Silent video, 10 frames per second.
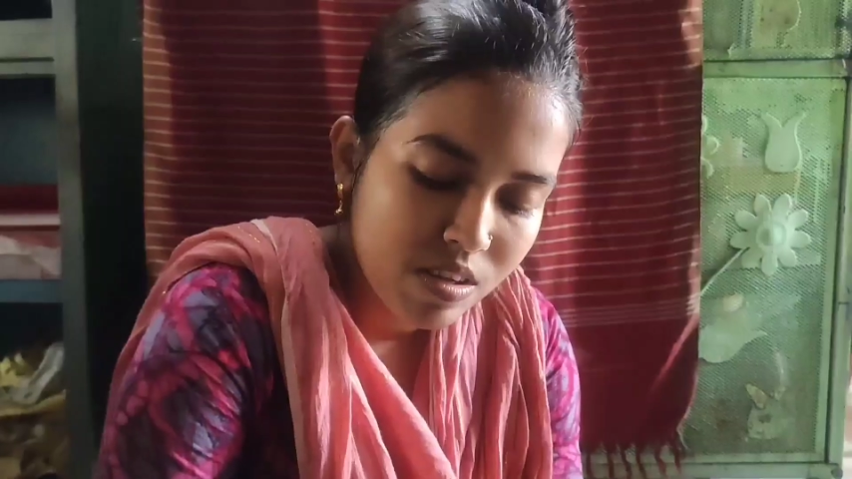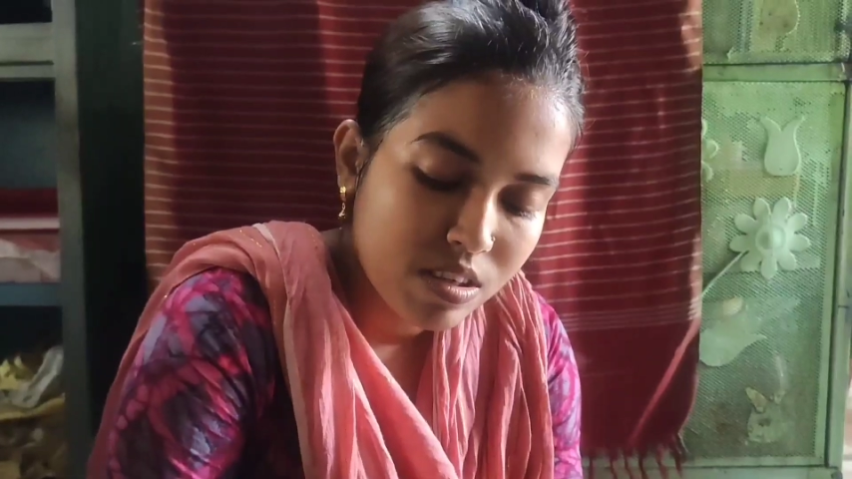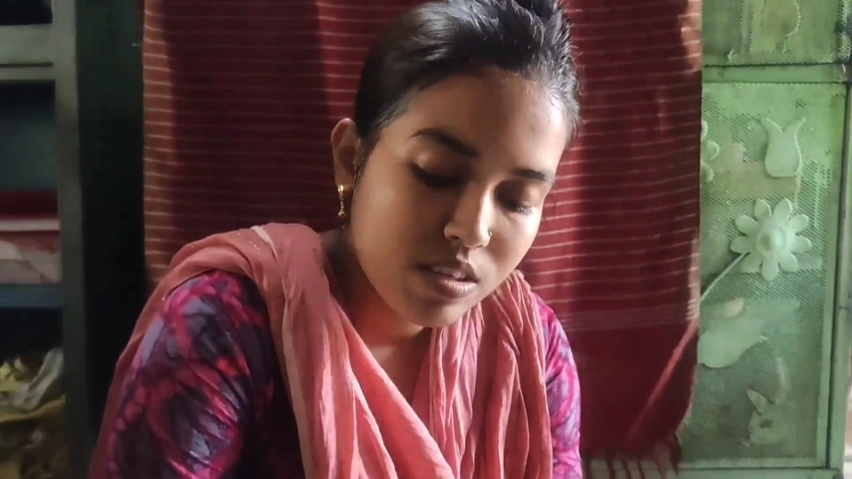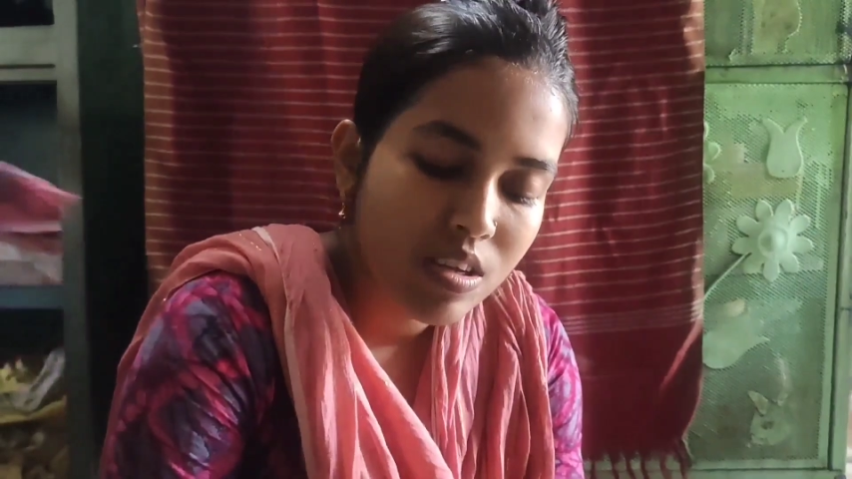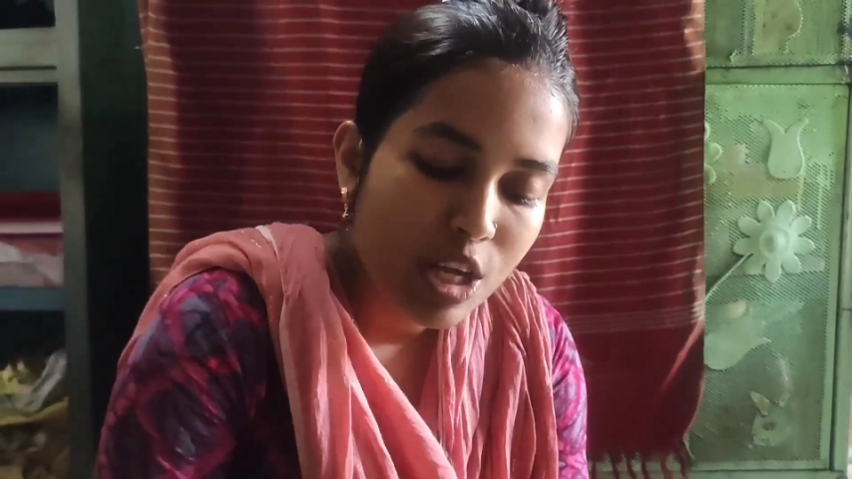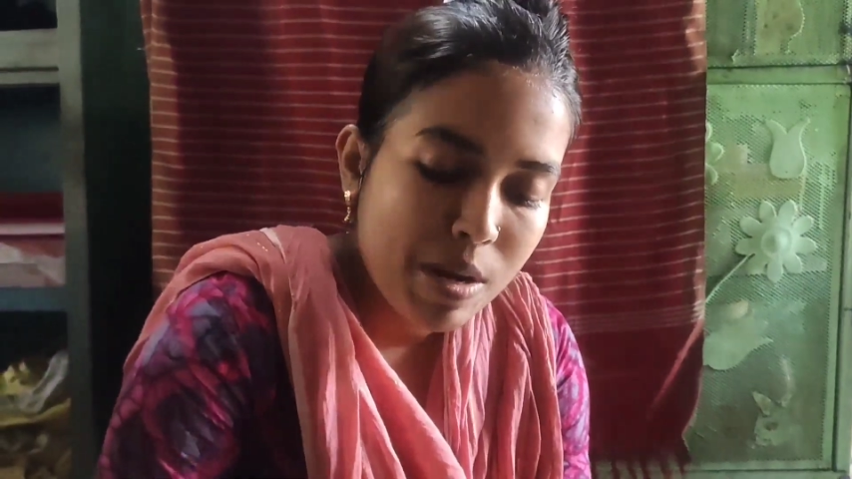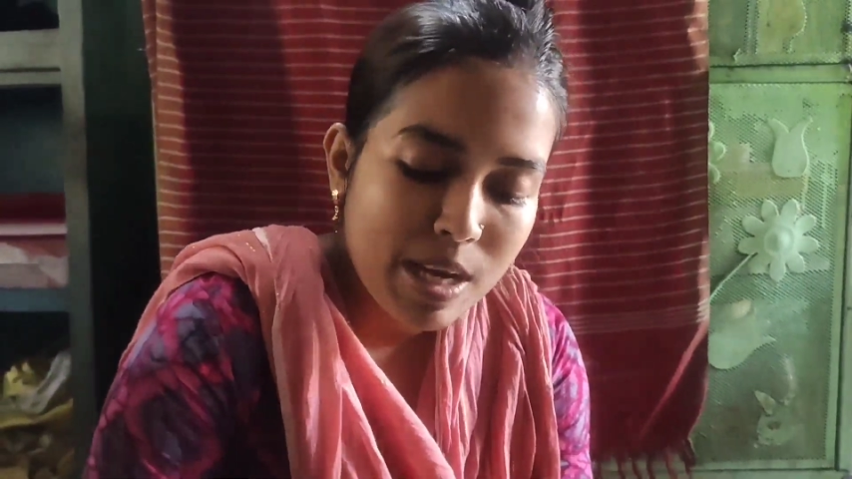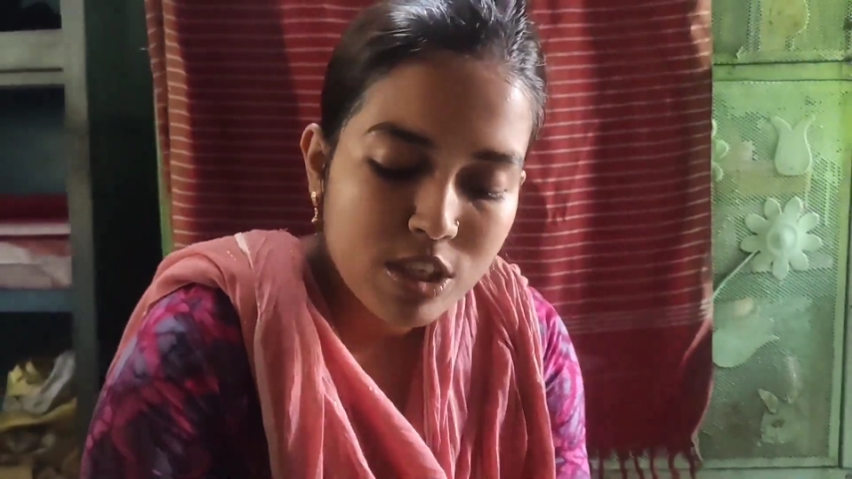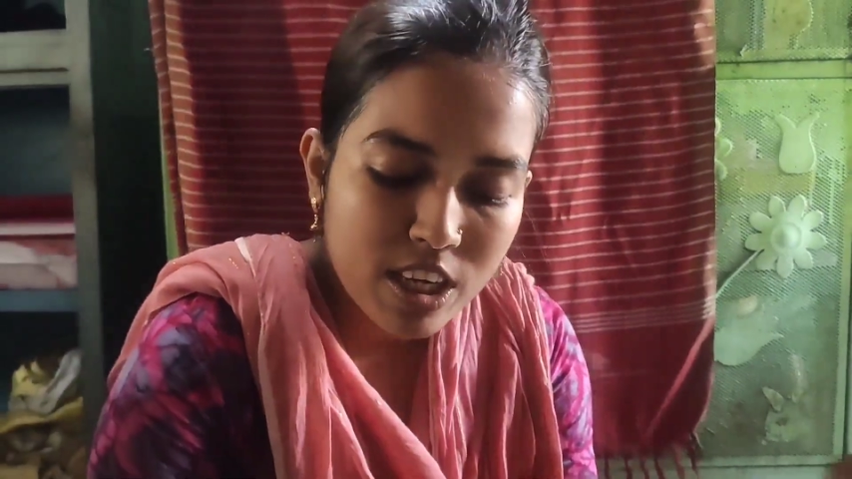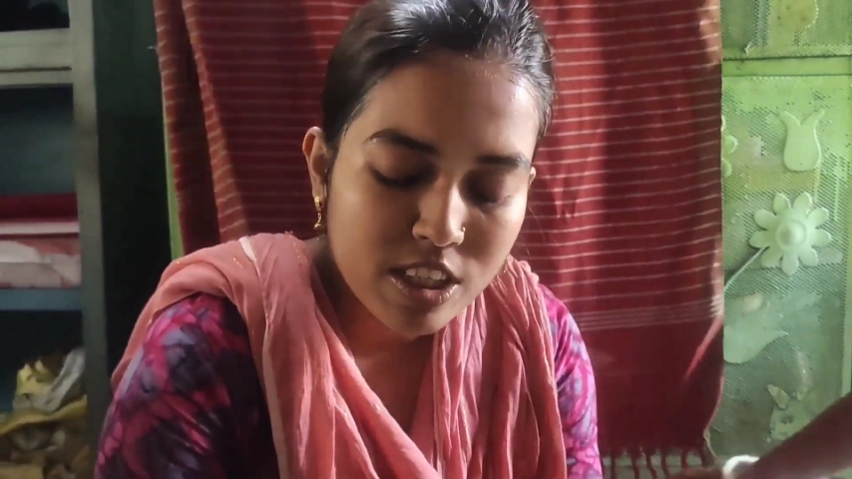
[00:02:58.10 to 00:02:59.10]
না করে দেখতে
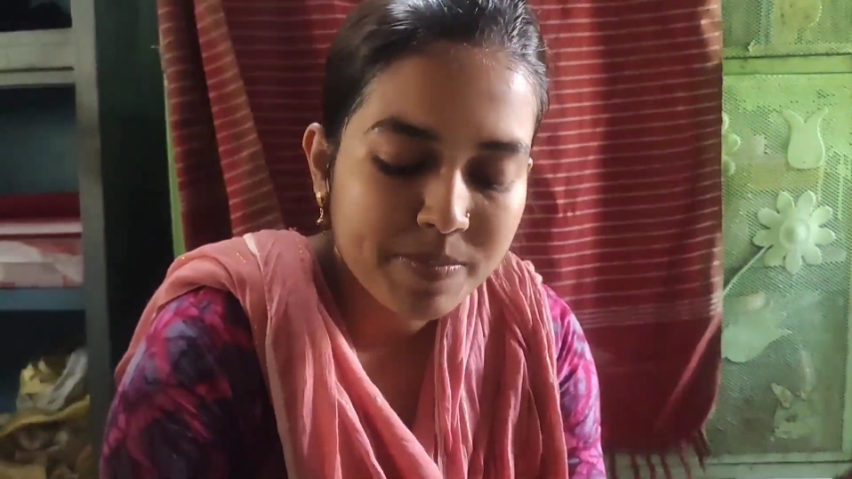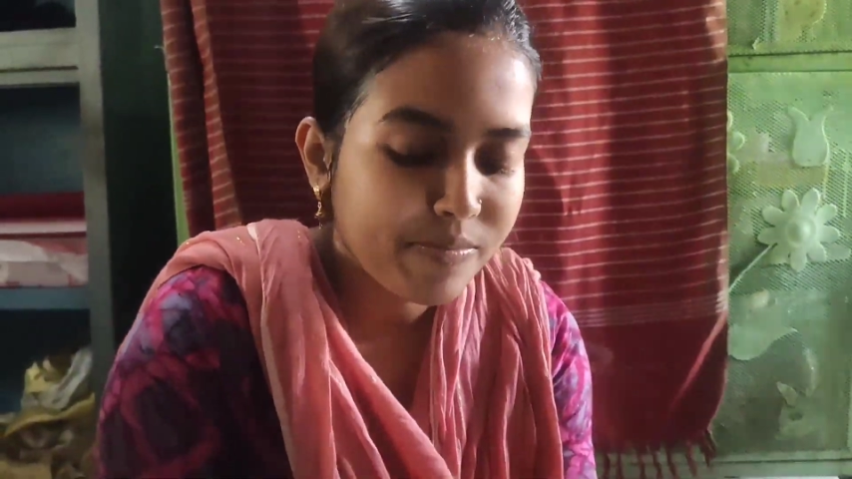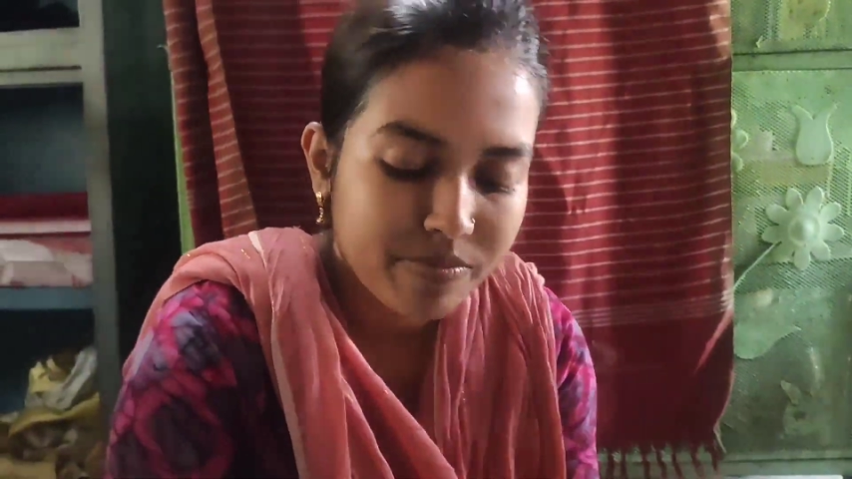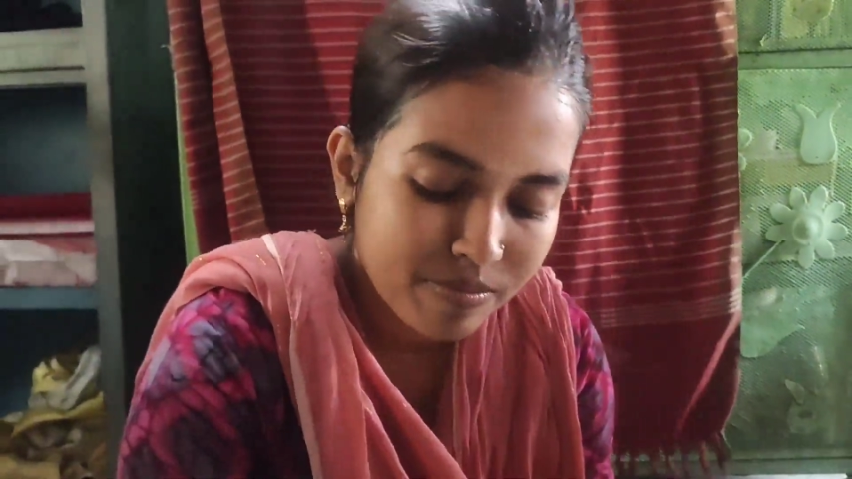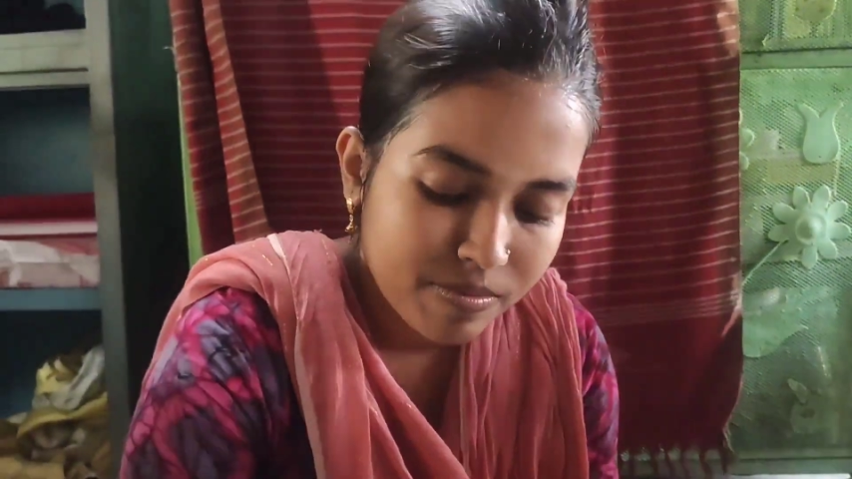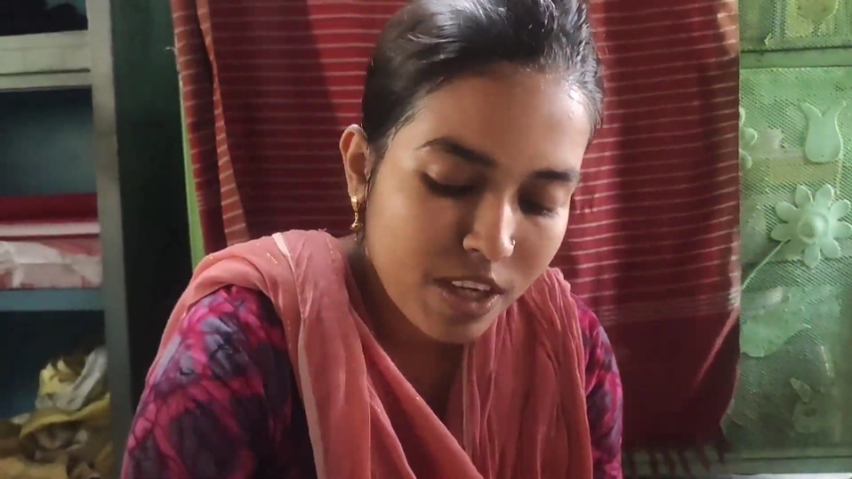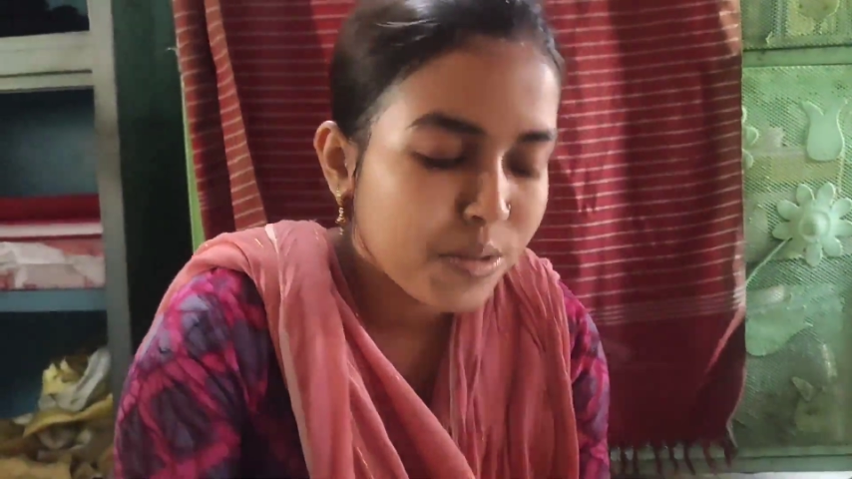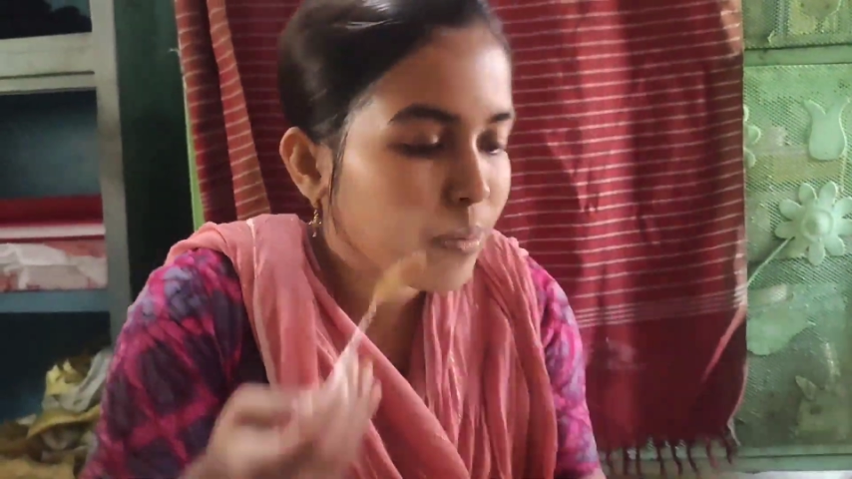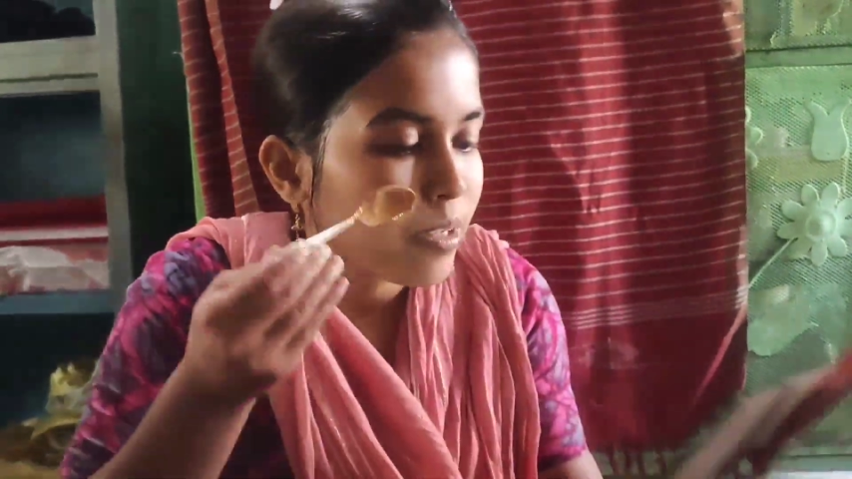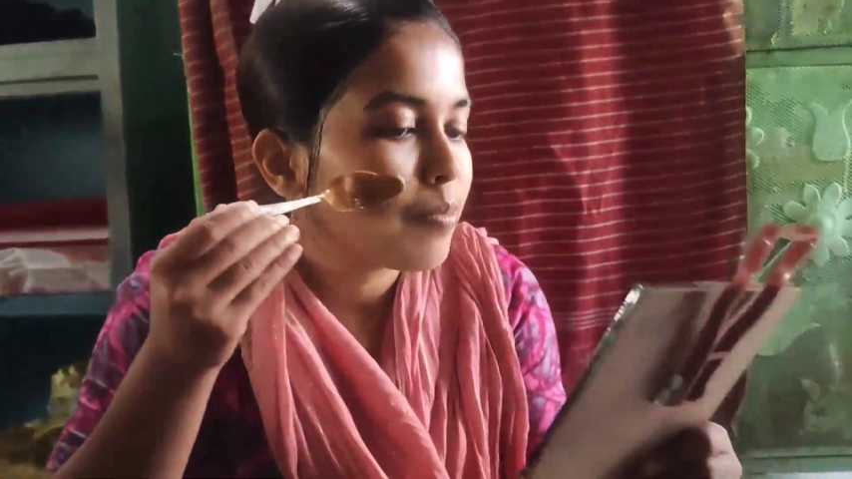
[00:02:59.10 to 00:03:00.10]
পাচ্ছ আমি এটি
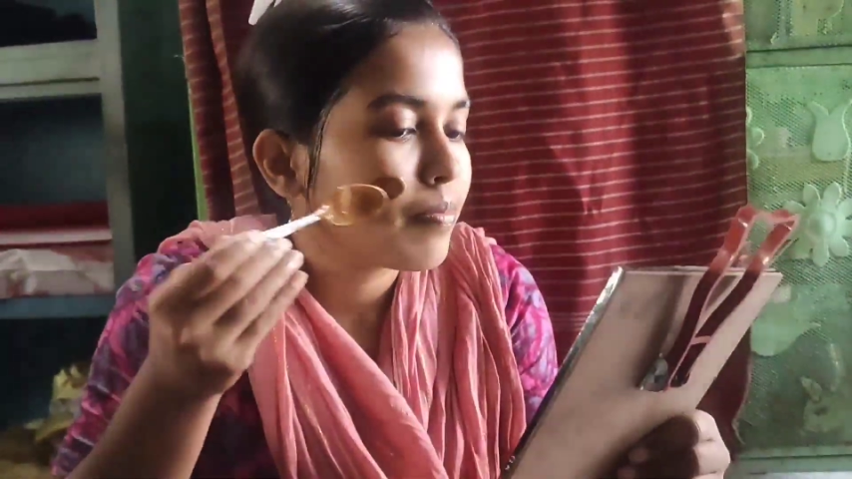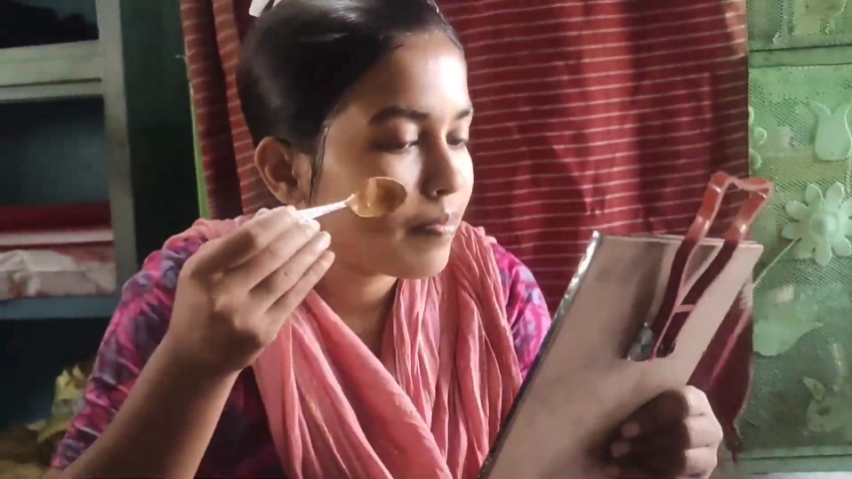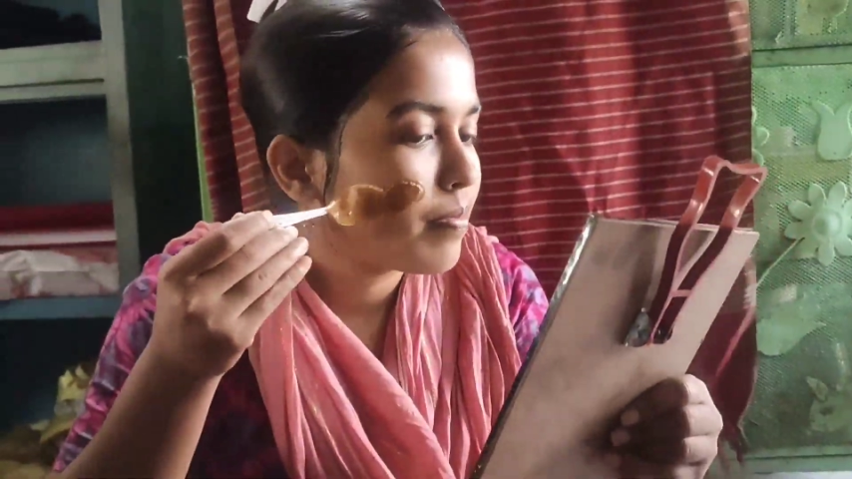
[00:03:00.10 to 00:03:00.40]
বানিয়ে ফেললাম